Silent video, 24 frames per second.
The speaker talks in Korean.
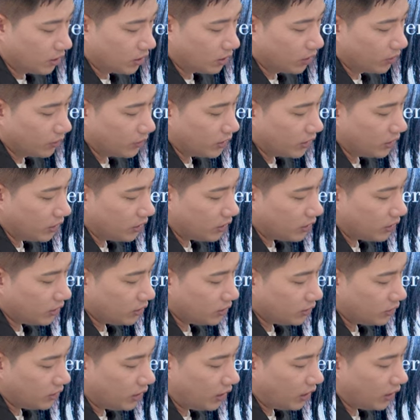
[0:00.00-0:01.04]
그럼 이
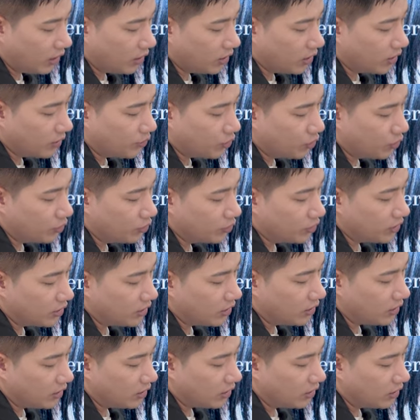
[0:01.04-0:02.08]
끝에 이
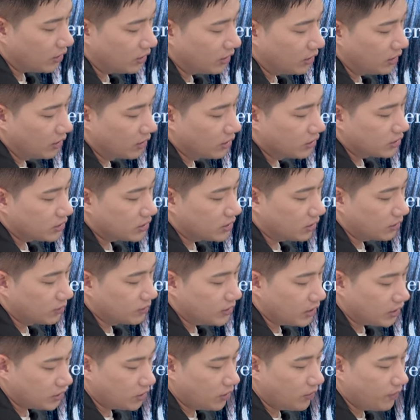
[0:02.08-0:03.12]
부분이 지금
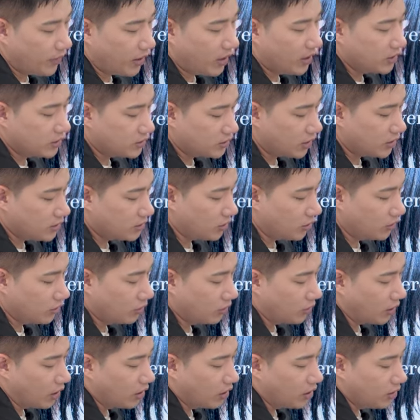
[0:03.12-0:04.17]
섹션 바이
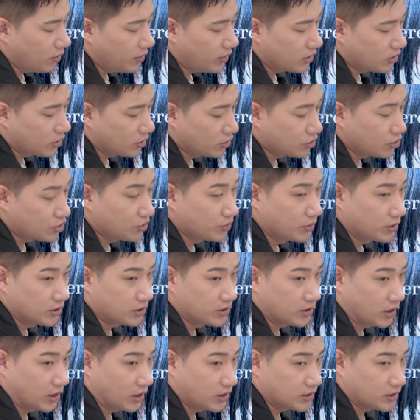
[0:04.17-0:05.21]
섹션으로 엘리베이션을 주면서
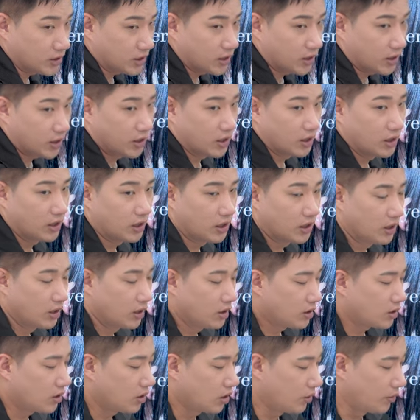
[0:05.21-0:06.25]
잘랐잖아.
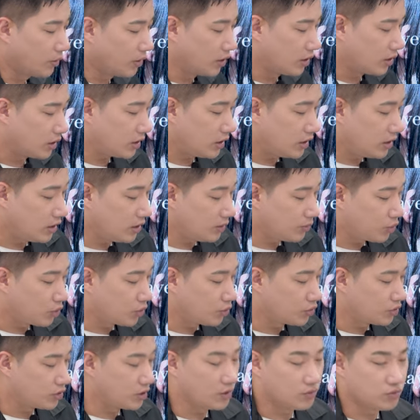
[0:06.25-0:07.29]
그러면 이
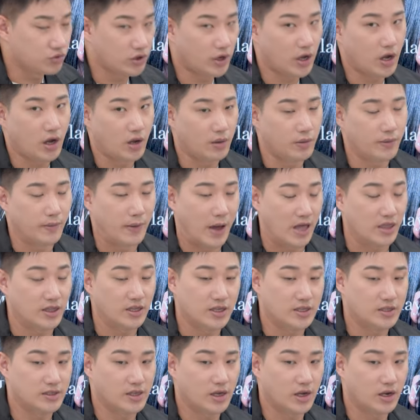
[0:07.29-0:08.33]
부분에 무게감이
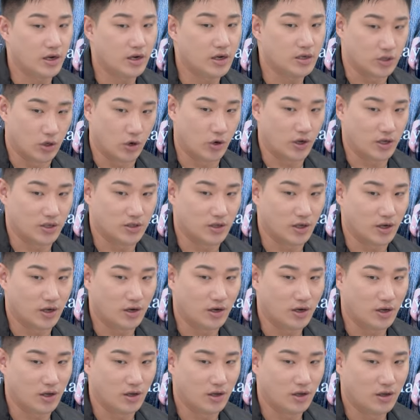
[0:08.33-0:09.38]
많이 쌓일까 적게
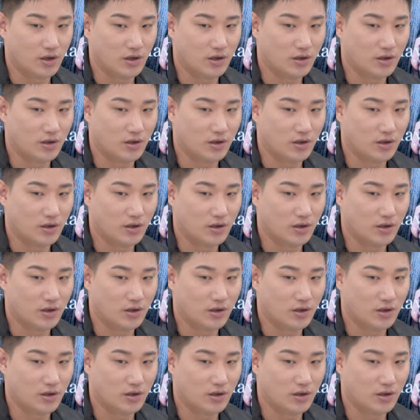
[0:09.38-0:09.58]
쌓일까?